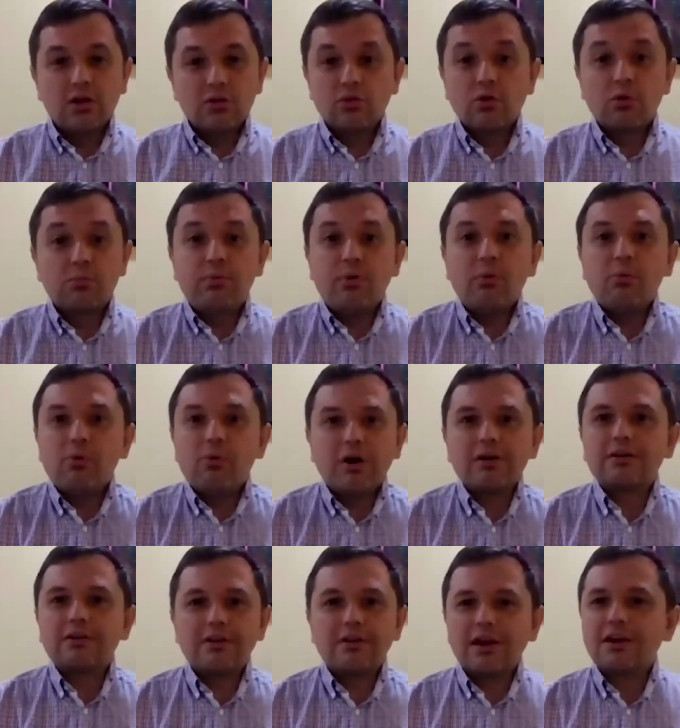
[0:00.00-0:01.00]
Donc pour moi,
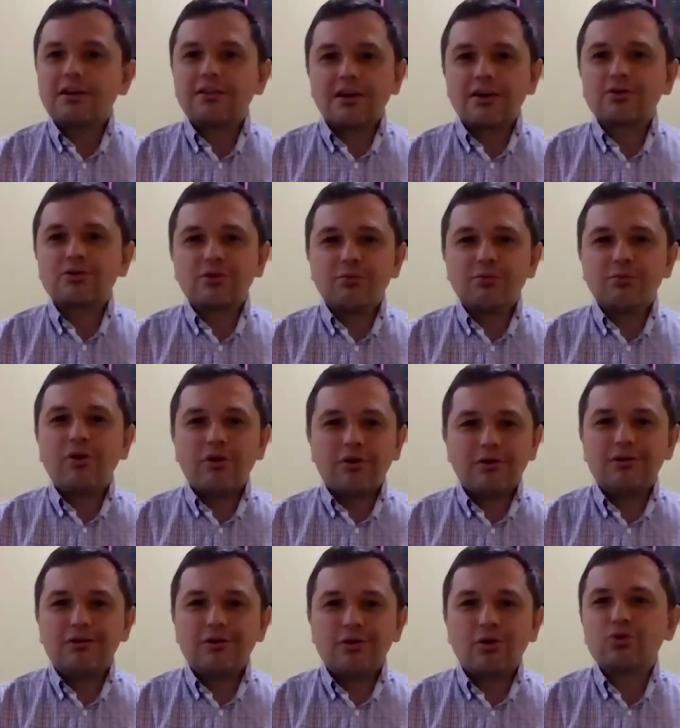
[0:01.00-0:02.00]
c'est exactement
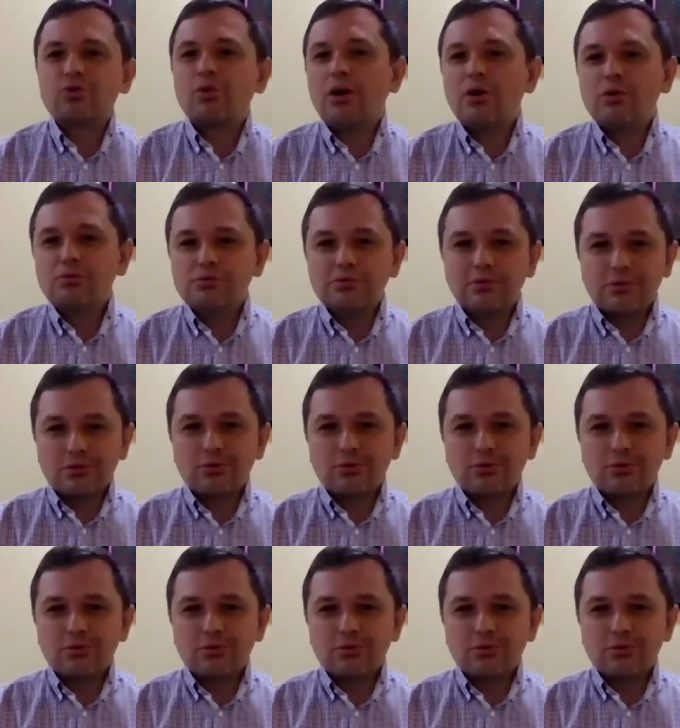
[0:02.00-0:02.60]
l'endroit où